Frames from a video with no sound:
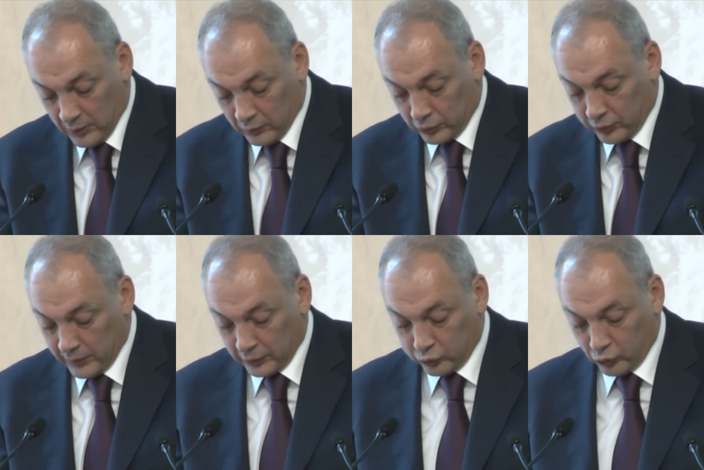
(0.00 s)
В
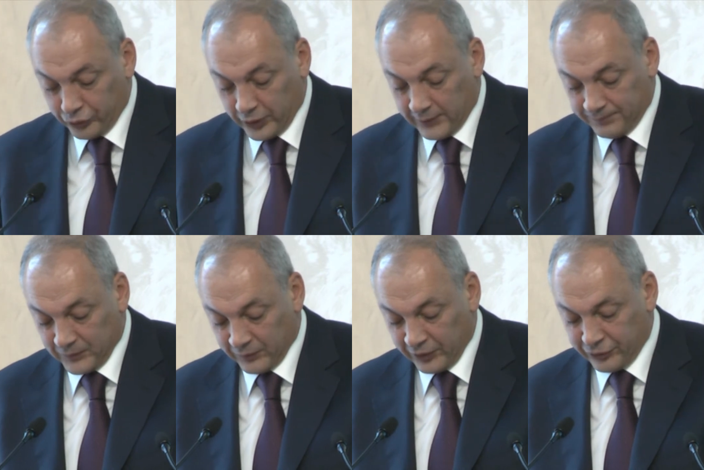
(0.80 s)
условиях сложной
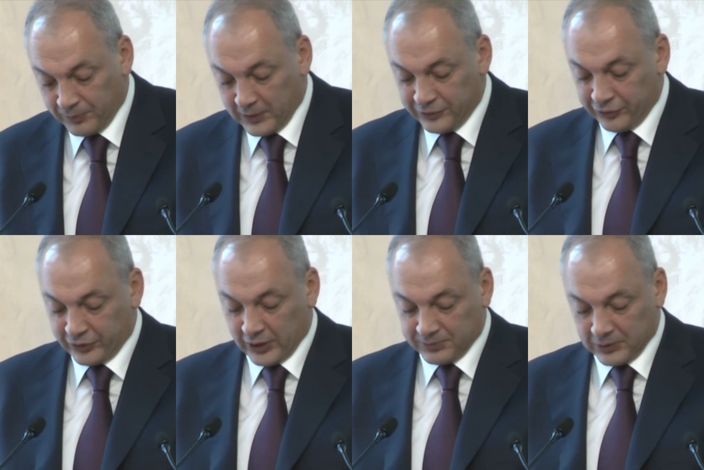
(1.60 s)

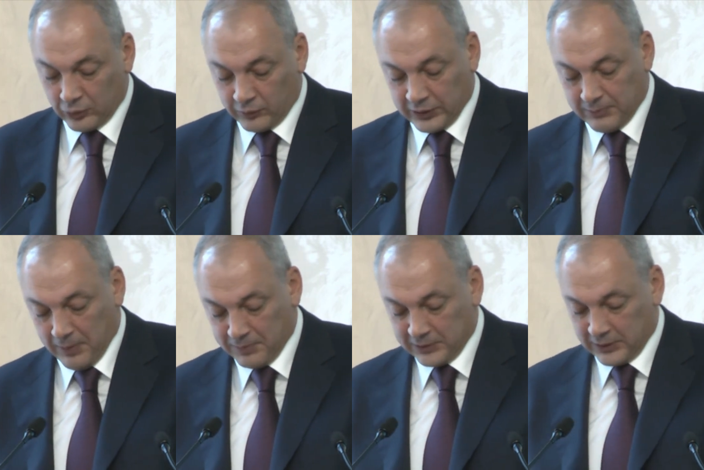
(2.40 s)
внешнеполитической обстановки
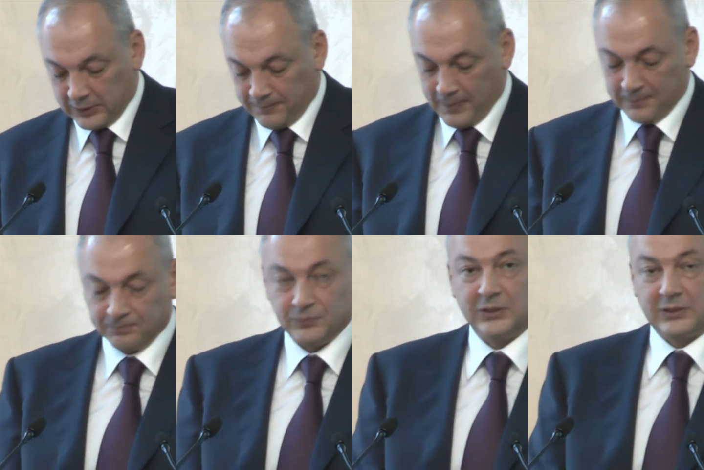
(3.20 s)
попыток
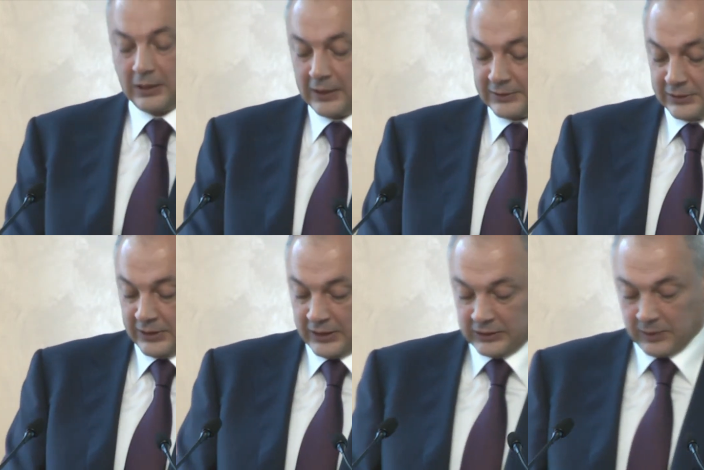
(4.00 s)

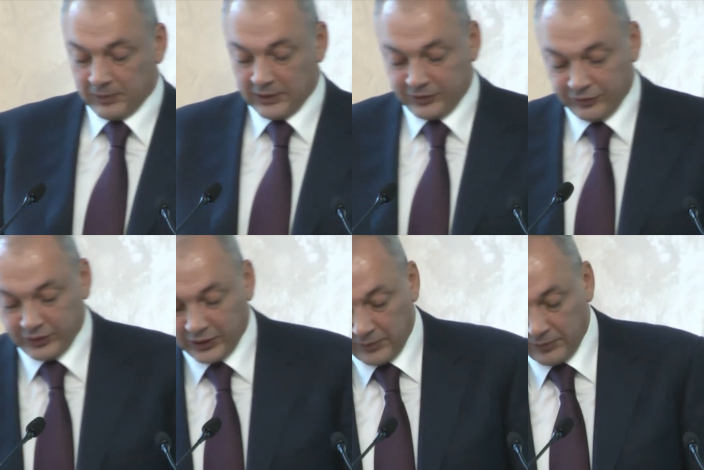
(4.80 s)
эскалации
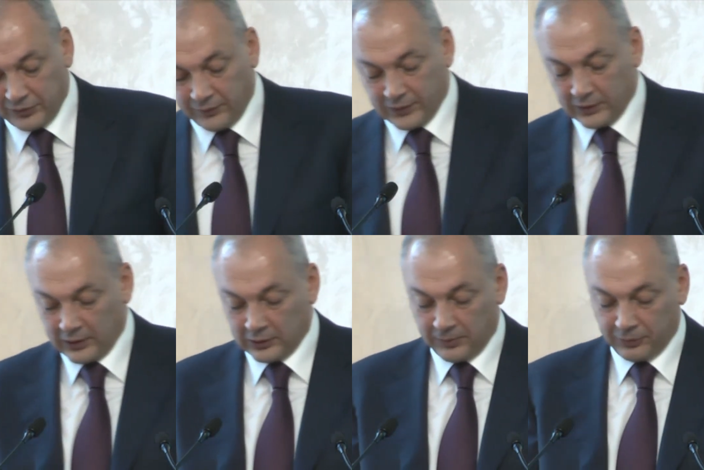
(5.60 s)
этнополитической и
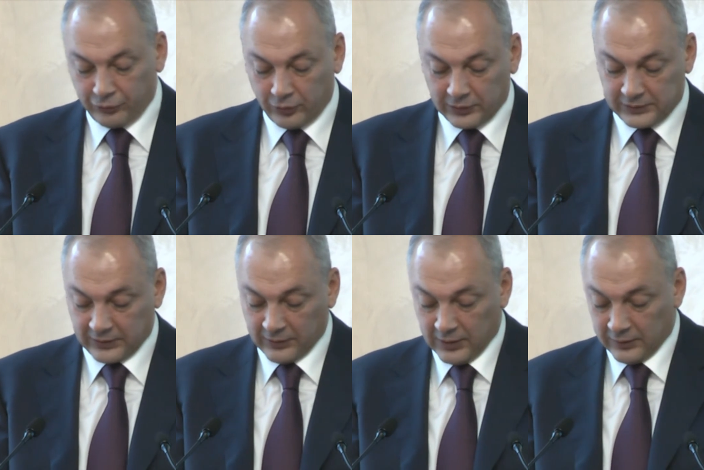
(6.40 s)
межконфессиональной
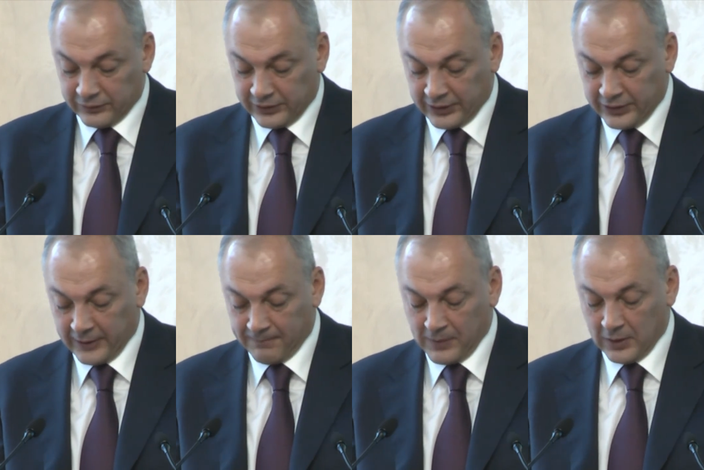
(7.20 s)
напряженности в
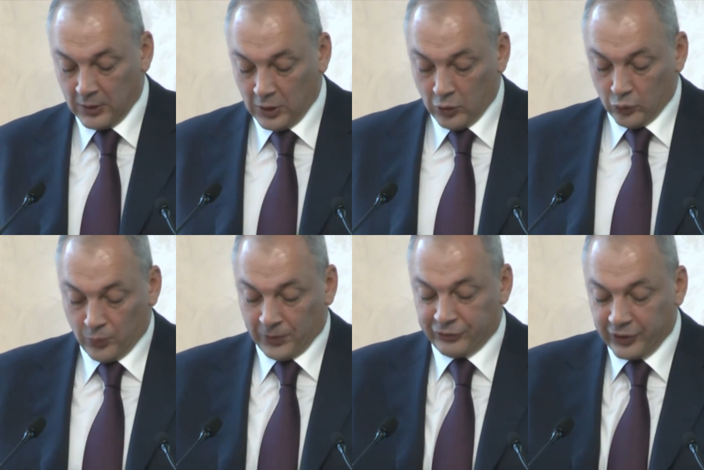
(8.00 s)
стране,
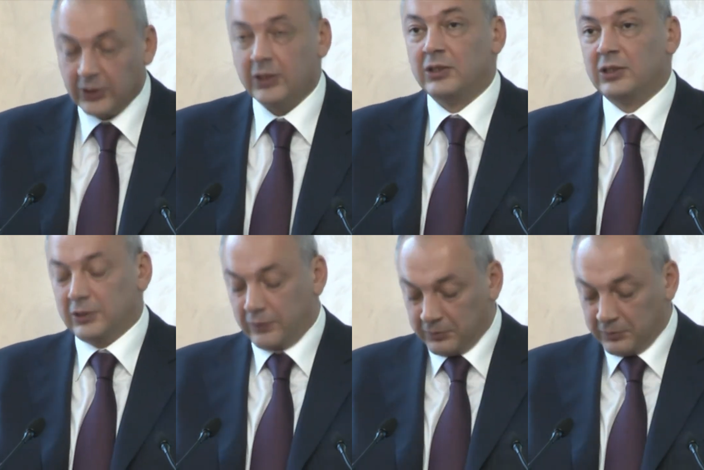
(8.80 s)
упрочение единства